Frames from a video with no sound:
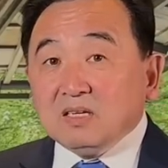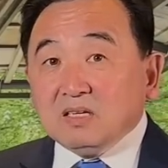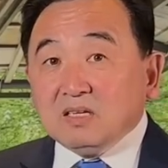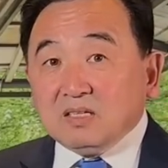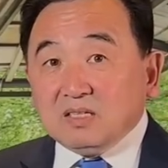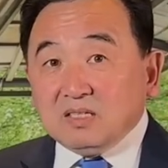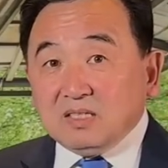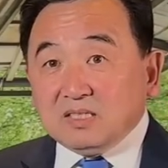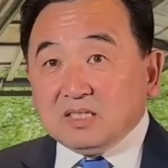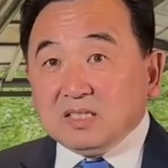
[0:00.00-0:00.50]

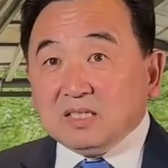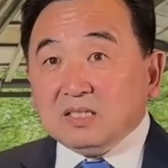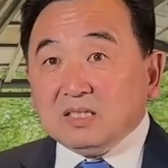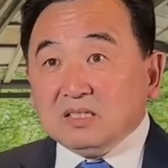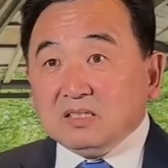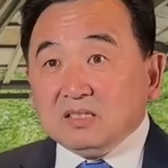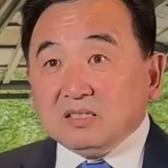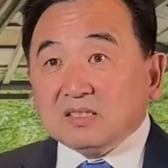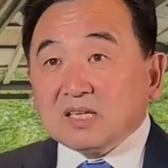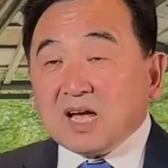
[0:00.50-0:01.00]
以
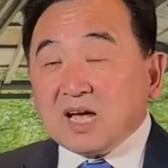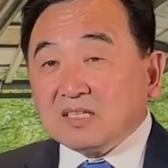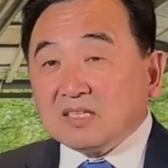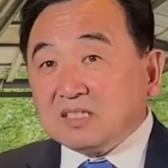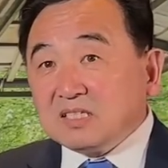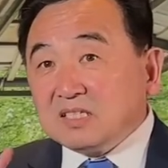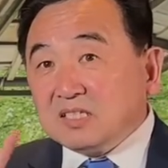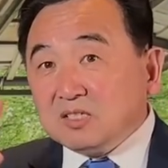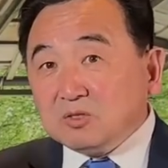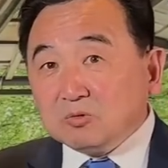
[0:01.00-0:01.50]
及它
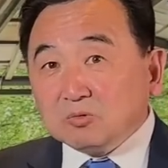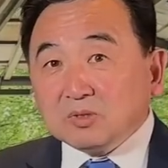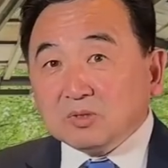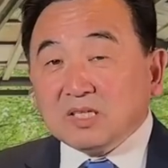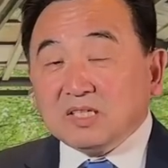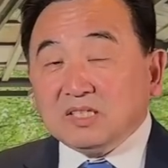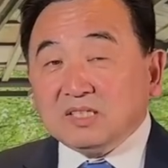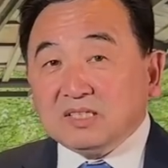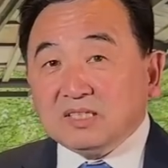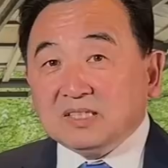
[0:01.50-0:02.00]
金融
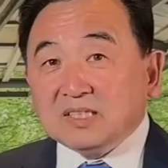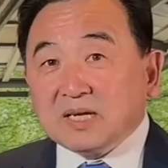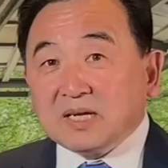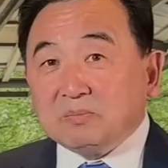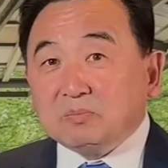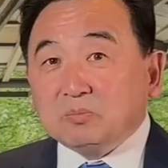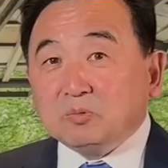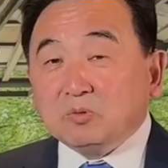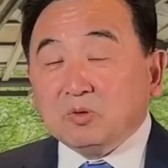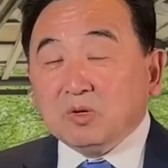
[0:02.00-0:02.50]
体系内
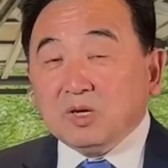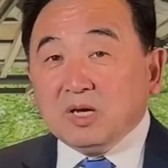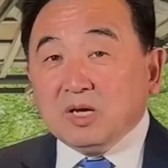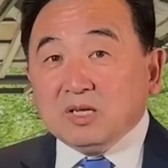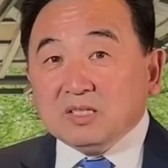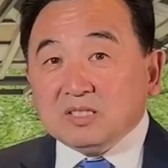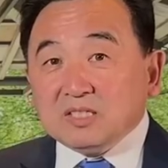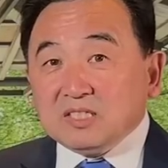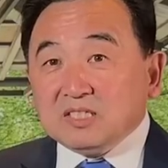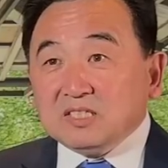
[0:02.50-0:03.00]
部
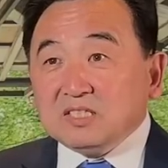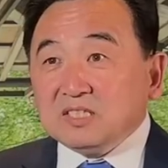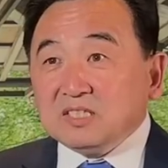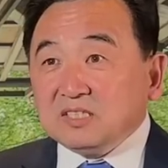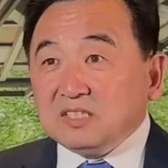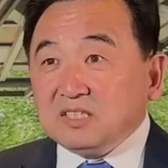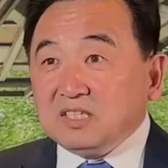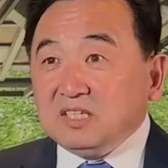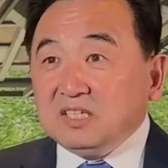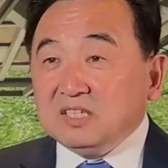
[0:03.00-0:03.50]
进
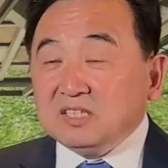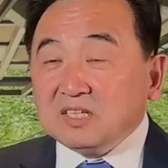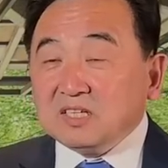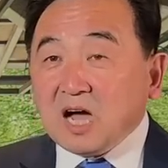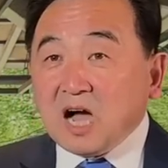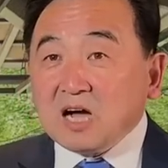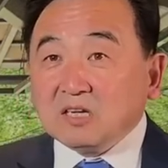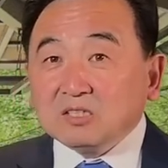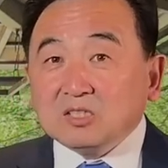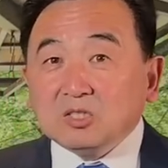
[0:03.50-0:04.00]
行银
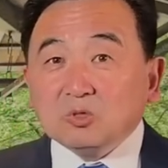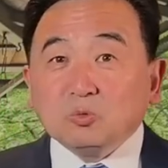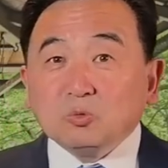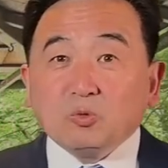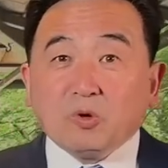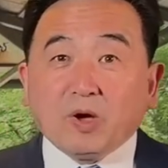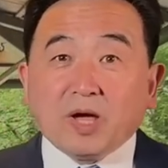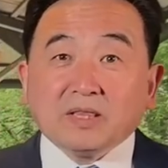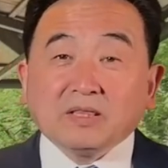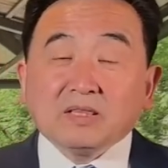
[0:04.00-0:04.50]
行救
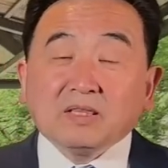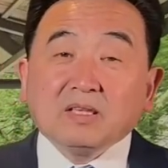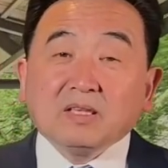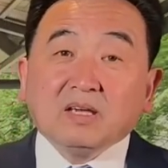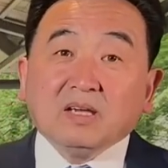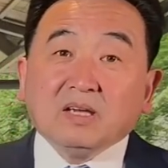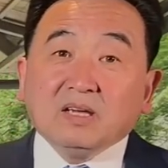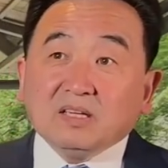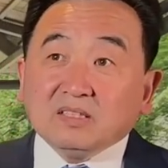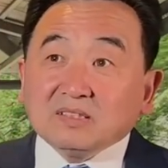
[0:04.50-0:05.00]
援，
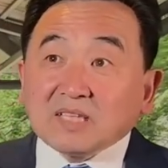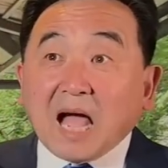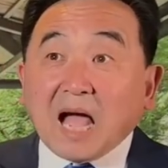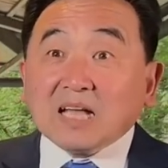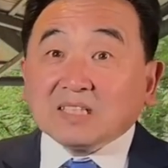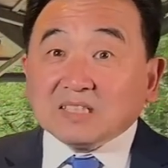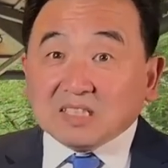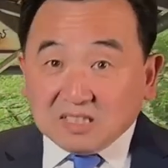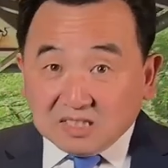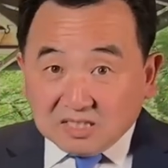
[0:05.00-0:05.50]

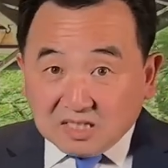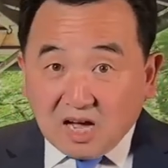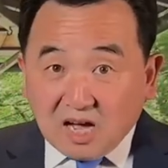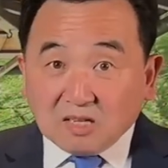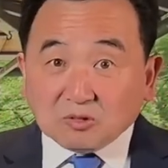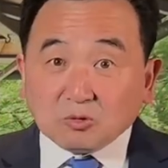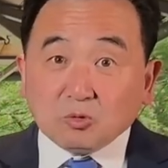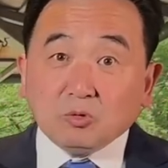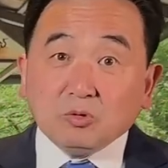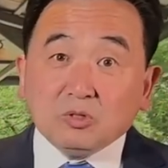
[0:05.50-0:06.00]
大的银
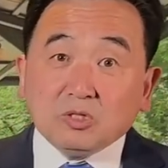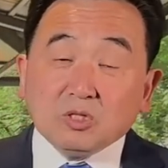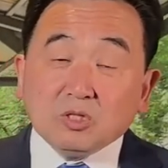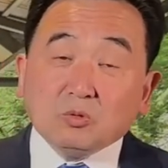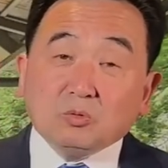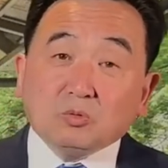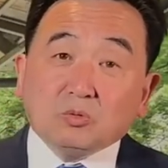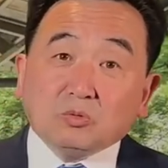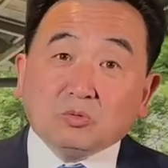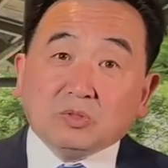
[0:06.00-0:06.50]
行去
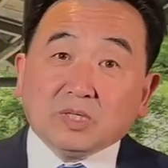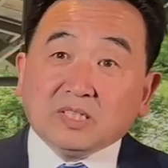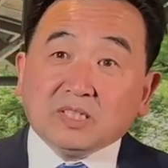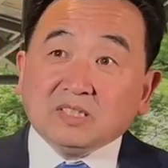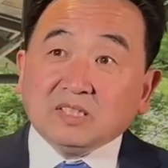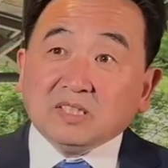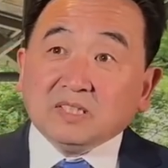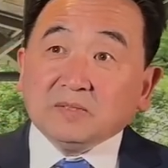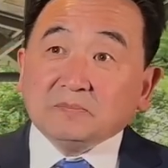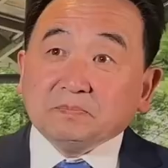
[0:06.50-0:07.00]
救助这
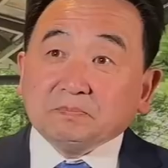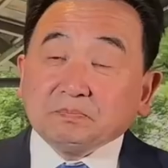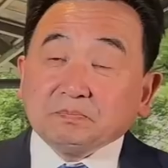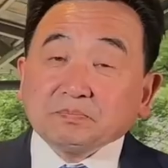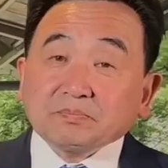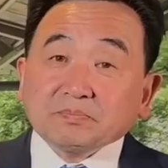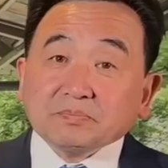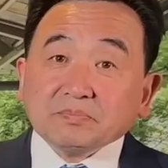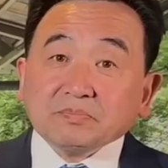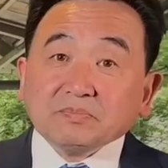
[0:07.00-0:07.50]
些，
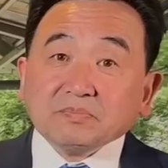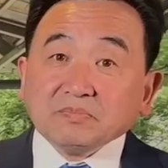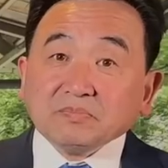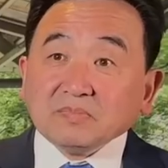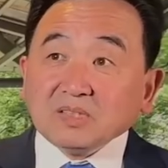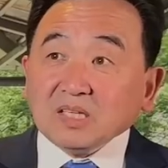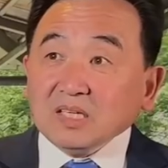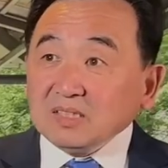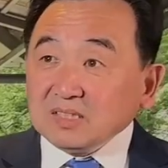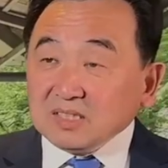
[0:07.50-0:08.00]

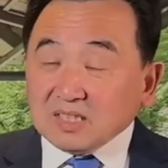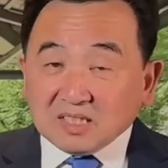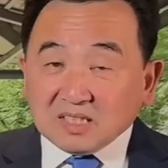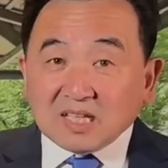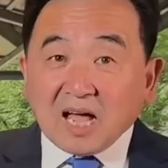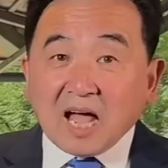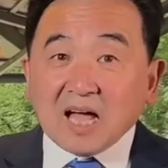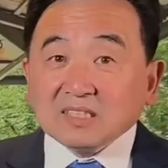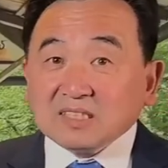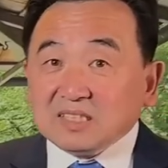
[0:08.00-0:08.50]
其
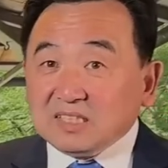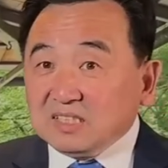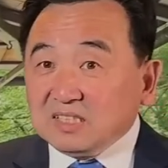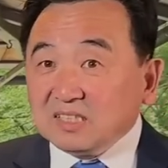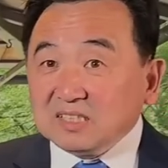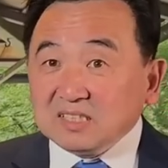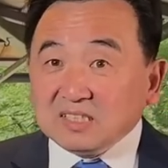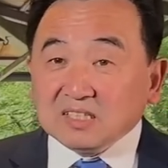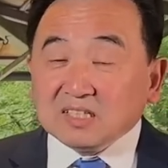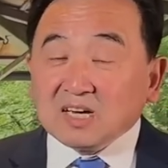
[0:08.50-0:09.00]
他几
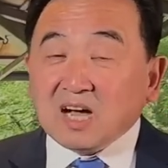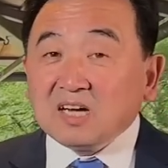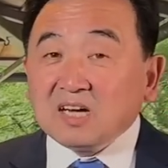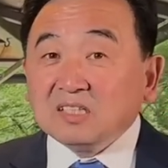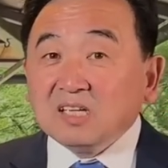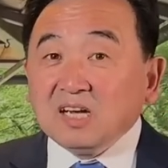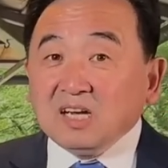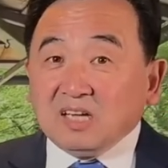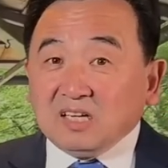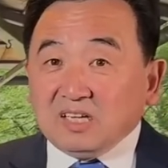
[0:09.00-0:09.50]
个银行
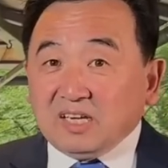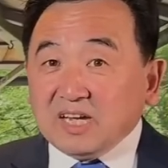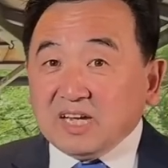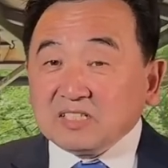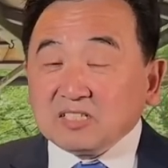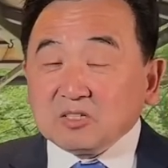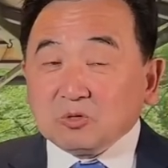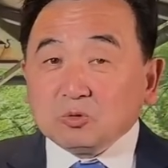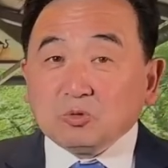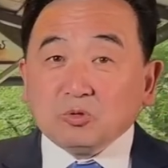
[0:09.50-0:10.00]
联
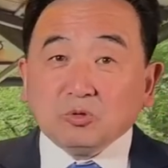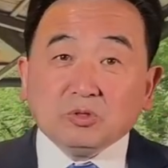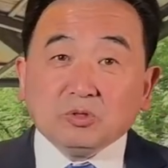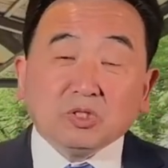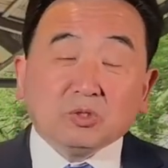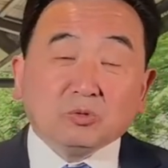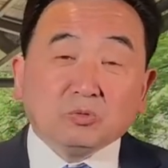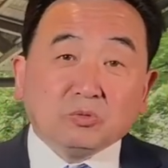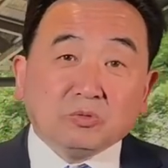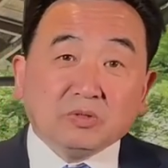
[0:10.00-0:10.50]
手去
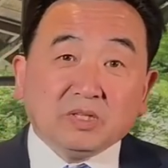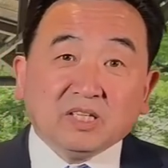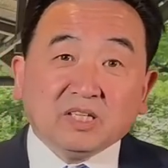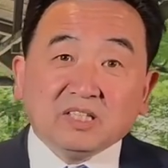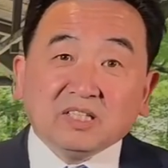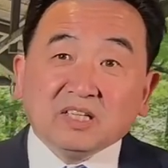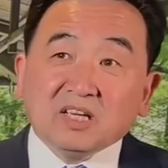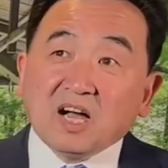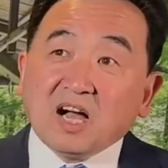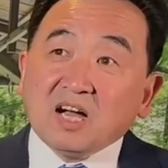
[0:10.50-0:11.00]
救助一个
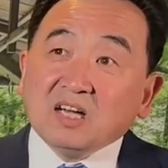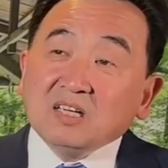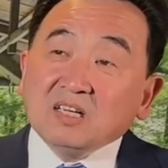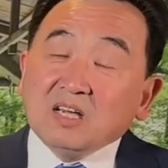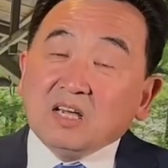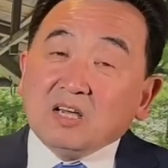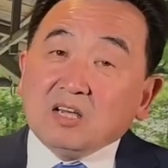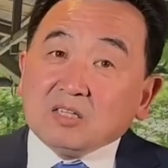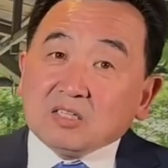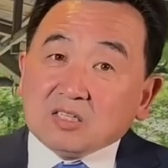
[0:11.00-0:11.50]
银行，
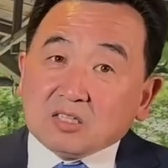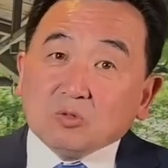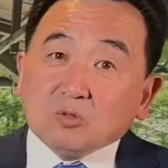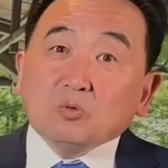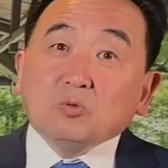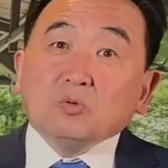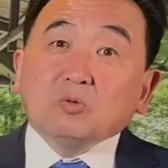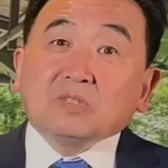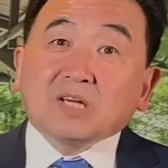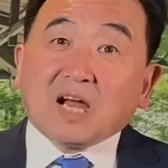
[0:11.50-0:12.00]
似
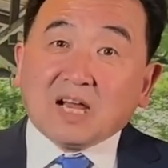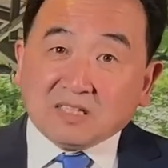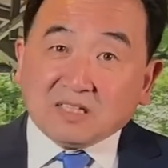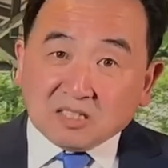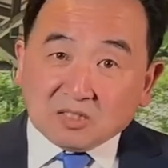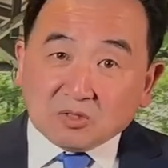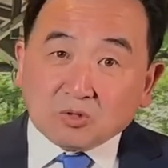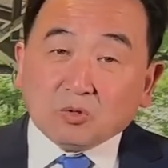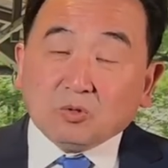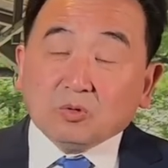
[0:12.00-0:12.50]
乎产
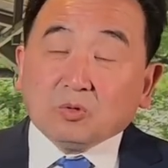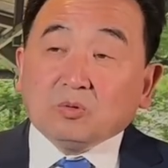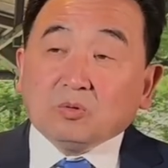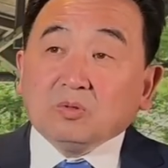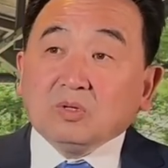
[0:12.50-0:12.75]
生作用，